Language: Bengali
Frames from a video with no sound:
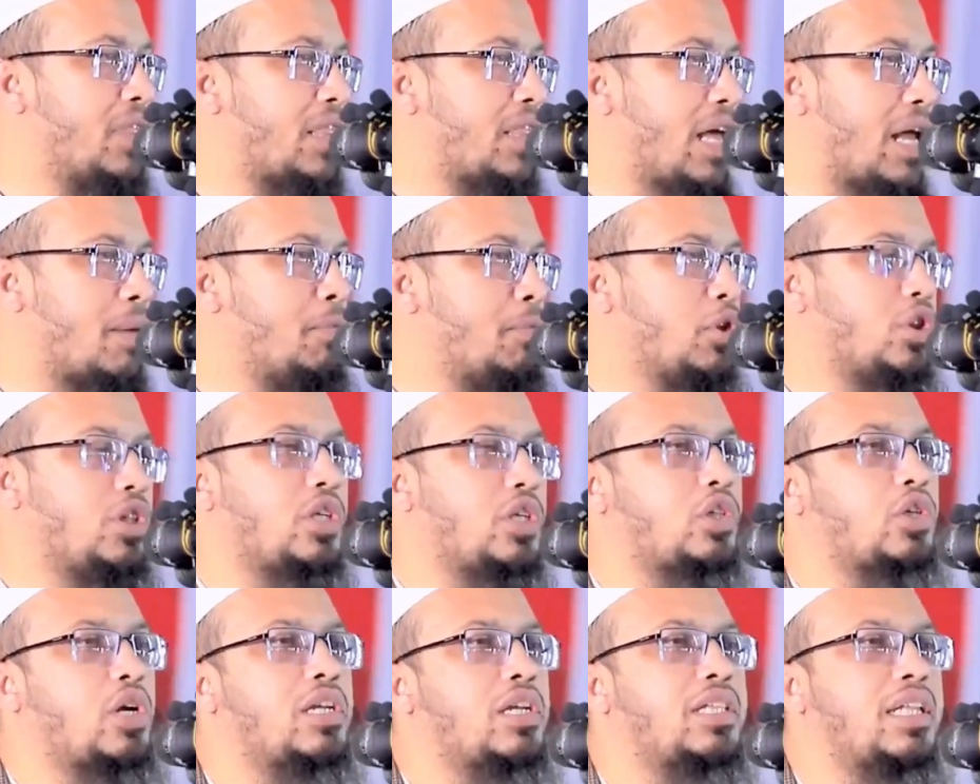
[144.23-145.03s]
তার
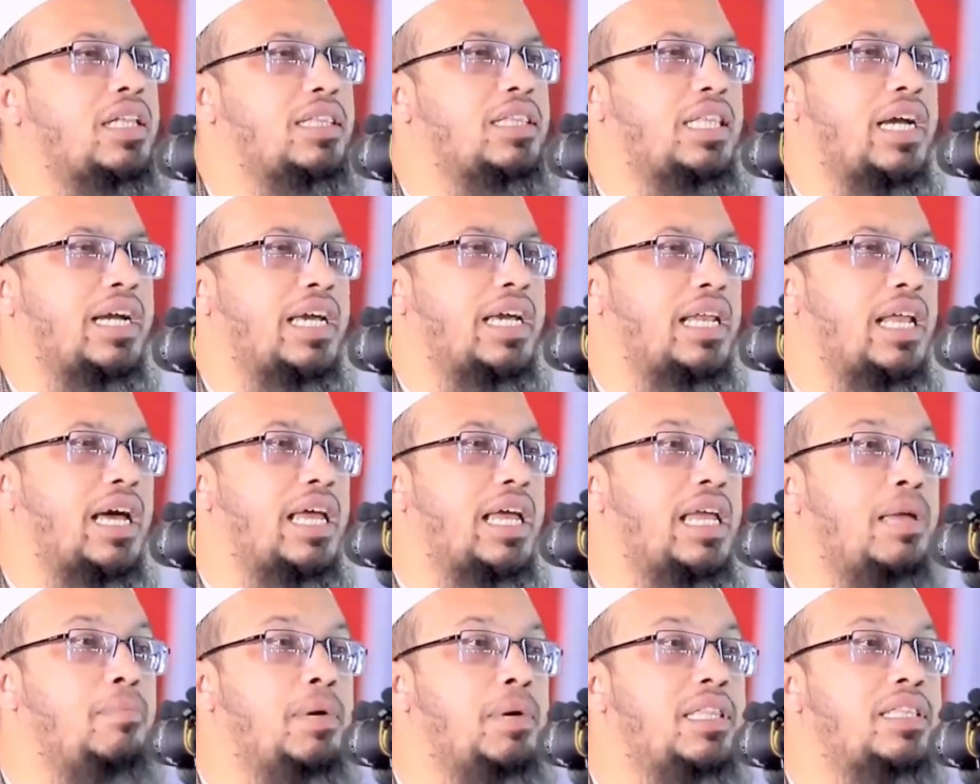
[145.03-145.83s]
মধ্যে শয়তান থাকে না
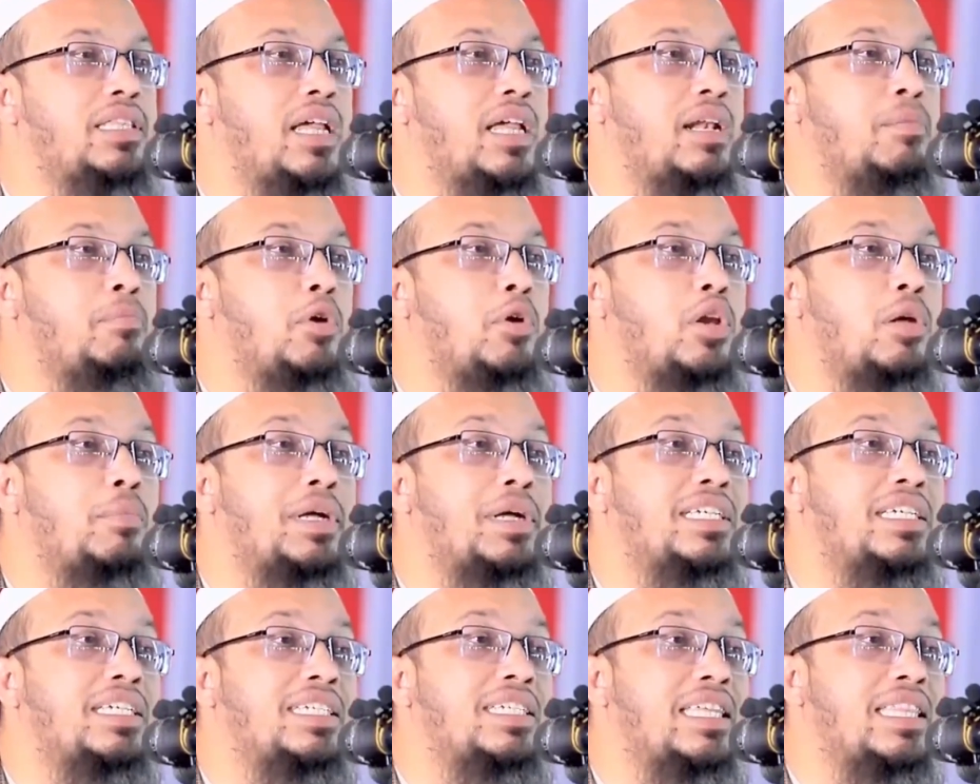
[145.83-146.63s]
ইমানদারের মনে
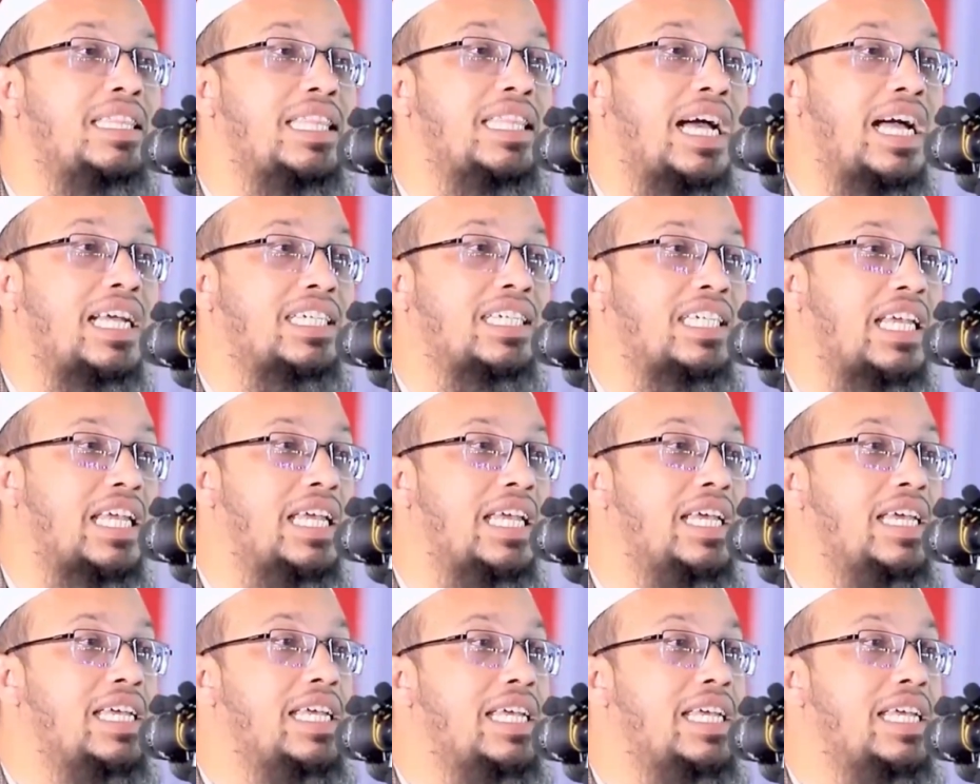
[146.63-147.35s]
বাজে চিন্তা আসে